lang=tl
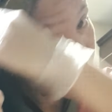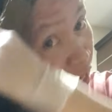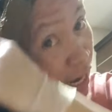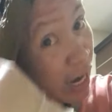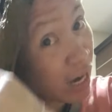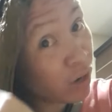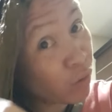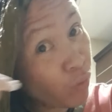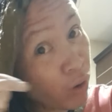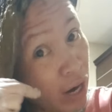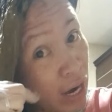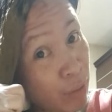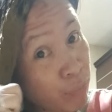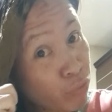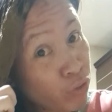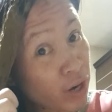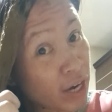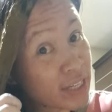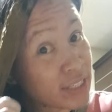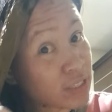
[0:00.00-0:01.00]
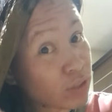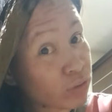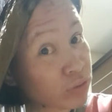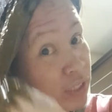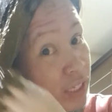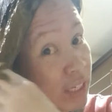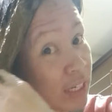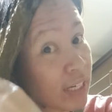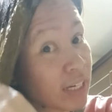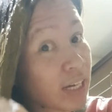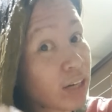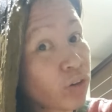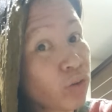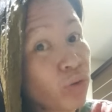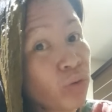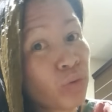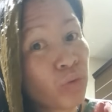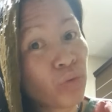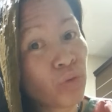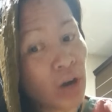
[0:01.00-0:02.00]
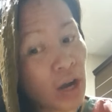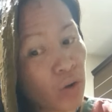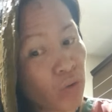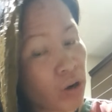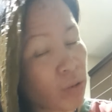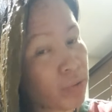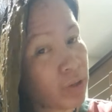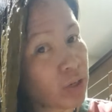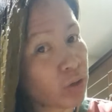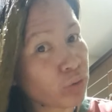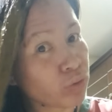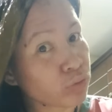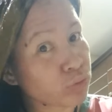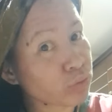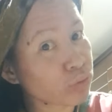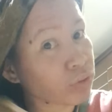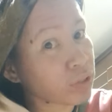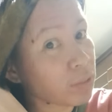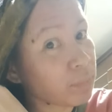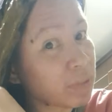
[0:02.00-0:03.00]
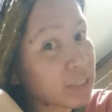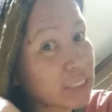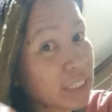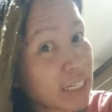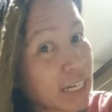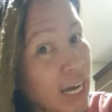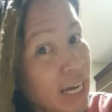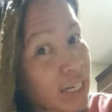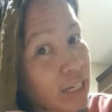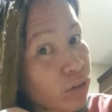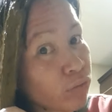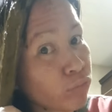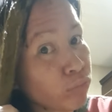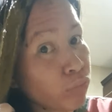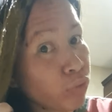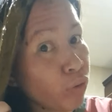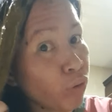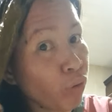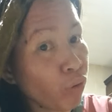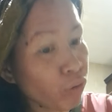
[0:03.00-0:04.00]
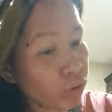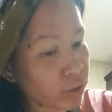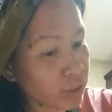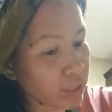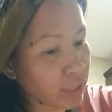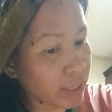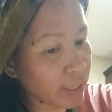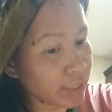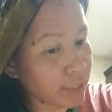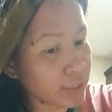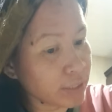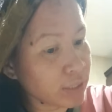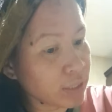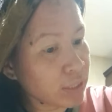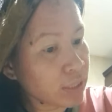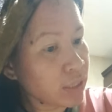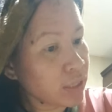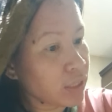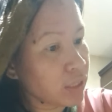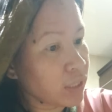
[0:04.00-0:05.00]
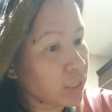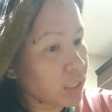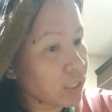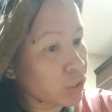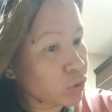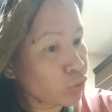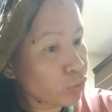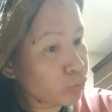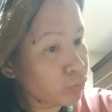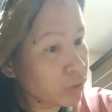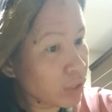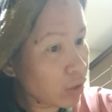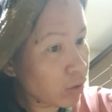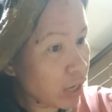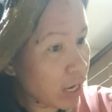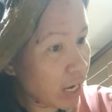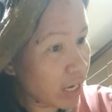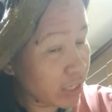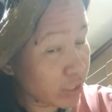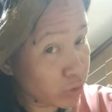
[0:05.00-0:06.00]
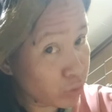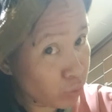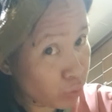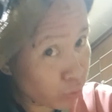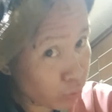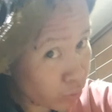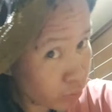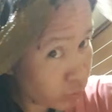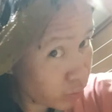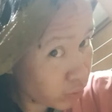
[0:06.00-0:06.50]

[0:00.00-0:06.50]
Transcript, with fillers: Ang ako ang amo guys, nangutanan ako kung ako abaraw ko nung gipatinaan akong buhok kay itom daw kayo